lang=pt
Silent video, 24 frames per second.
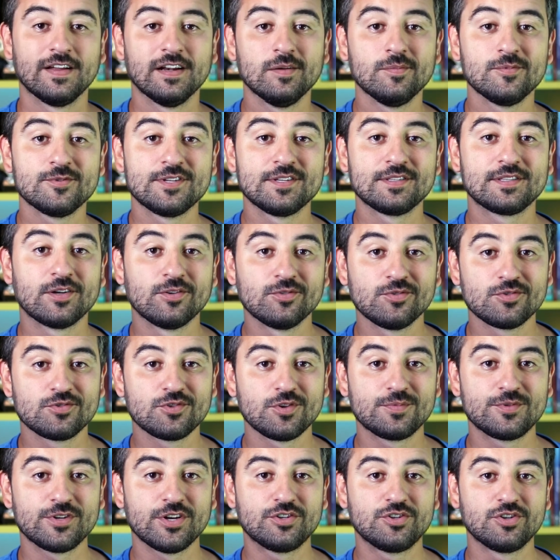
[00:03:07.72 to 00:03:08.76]
Falamos então dos
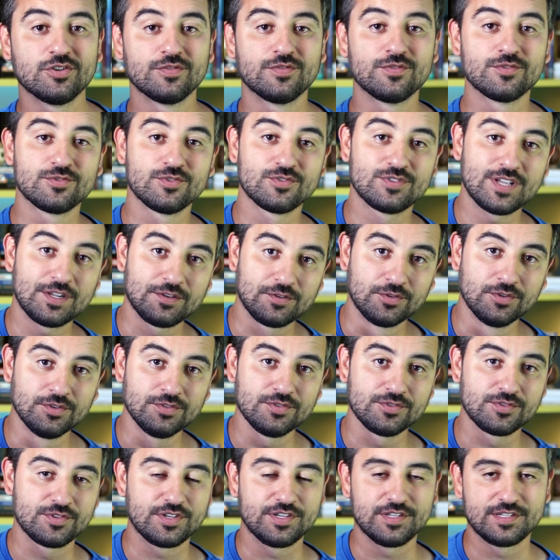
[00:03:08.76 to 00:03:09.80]
objetivos dos
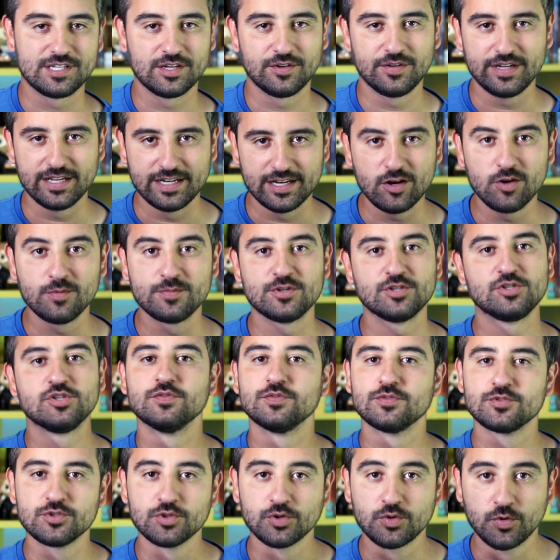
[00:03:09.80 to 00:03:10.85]
alunos, que são ali, né,
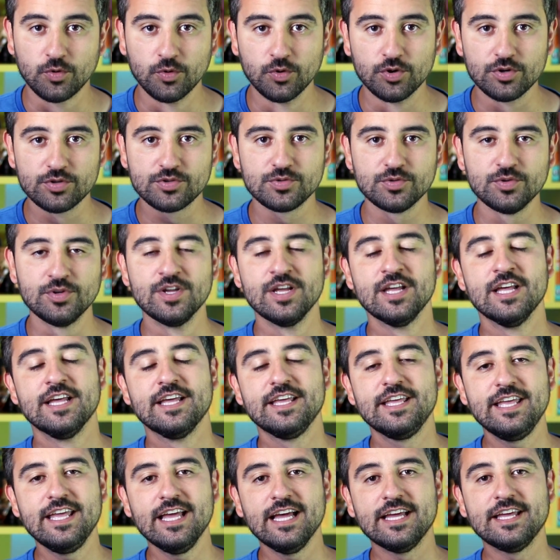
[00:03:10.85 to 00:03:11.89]
objetivos do curso,
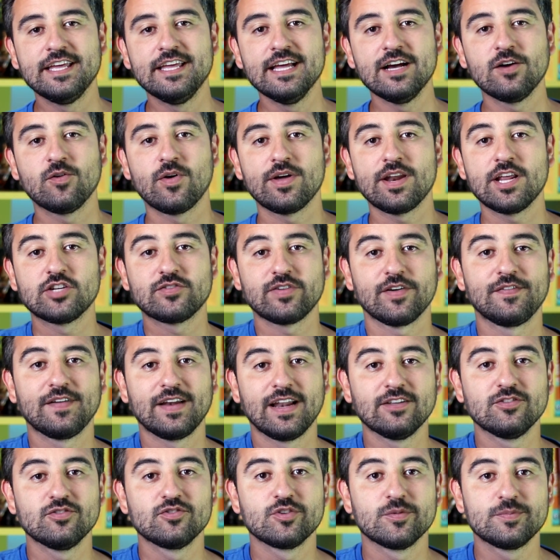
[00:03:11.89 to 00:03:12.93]
e aí agora a gente vai
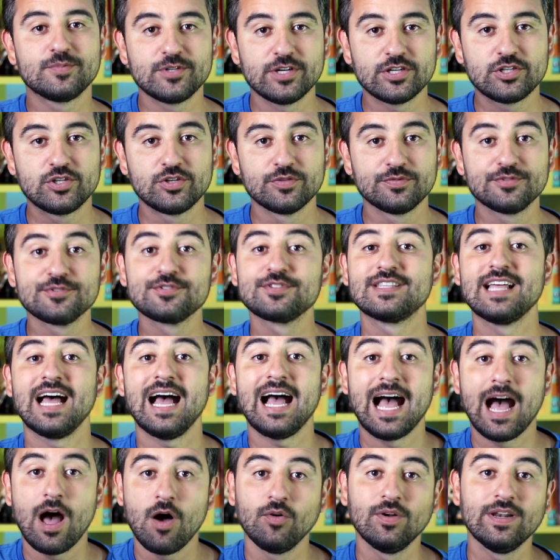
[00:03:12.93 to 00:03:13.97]
falar dos objetivos
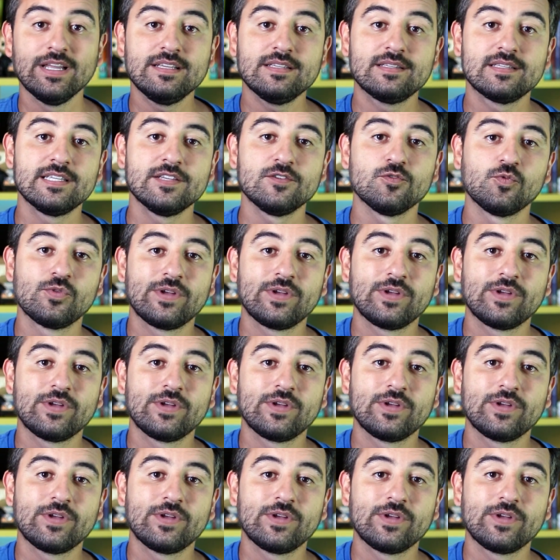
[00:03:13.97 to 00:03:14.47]
da aula em si.